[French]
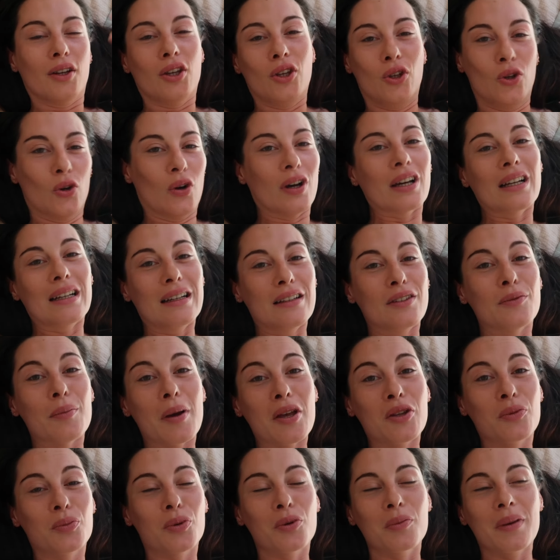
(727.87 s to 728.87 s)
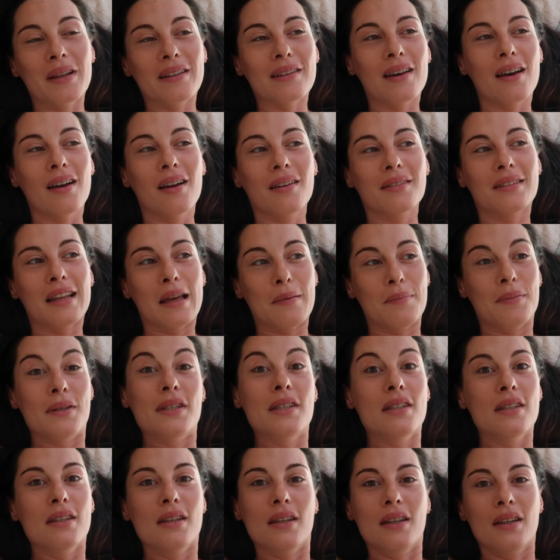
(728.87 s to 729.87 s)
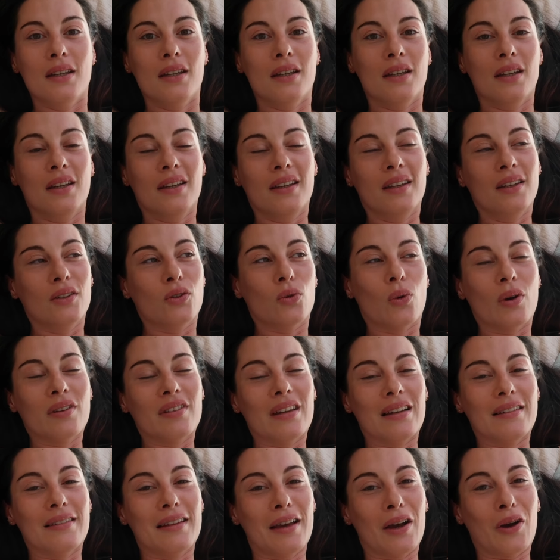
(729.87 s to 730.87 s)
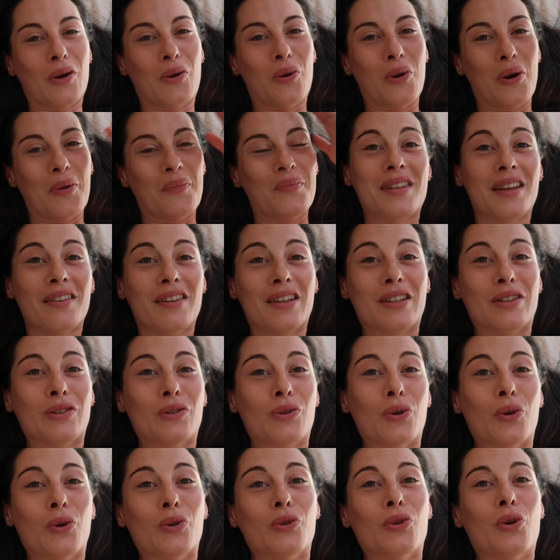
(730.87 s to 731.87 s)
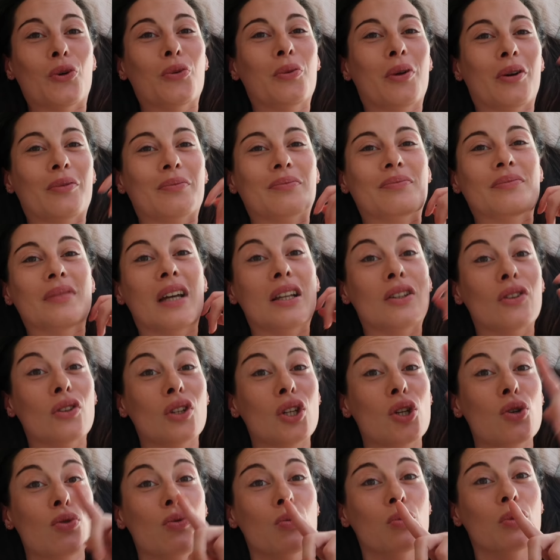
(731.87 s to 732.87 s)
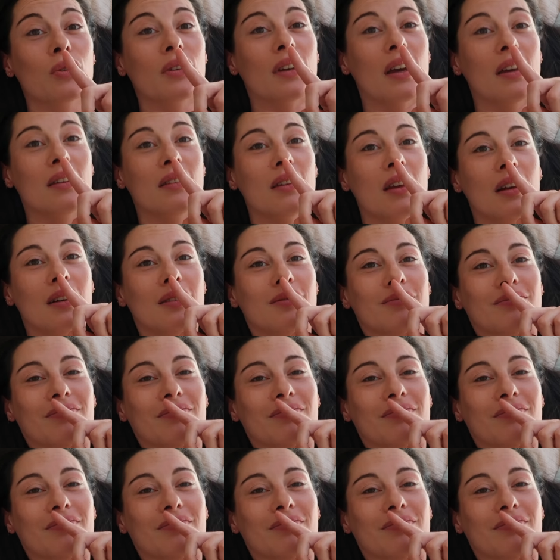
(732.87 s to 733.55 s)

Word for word: Il y aura de l'espace pour mettre un tapis et trois haltères, quoi. Ça va être trop trop bien. Attendez, je vous montre Azel.